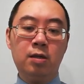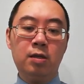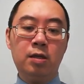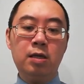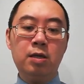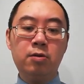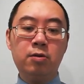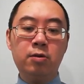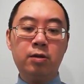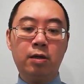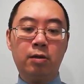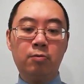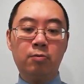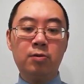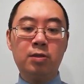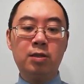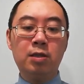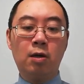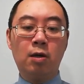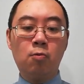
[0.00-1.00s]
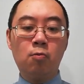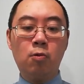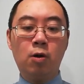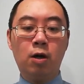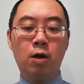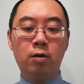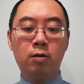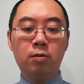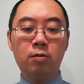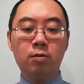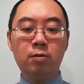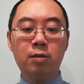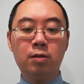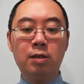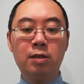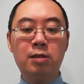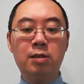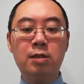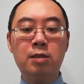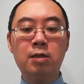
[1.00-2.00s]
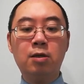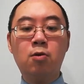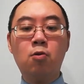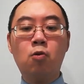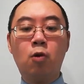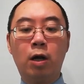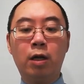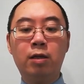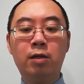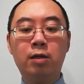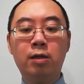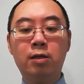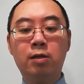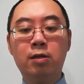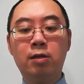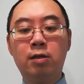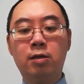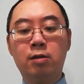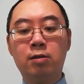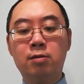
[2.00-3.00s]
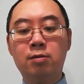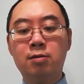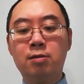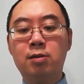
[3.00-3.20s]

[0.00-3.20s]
一个有守望以及管理的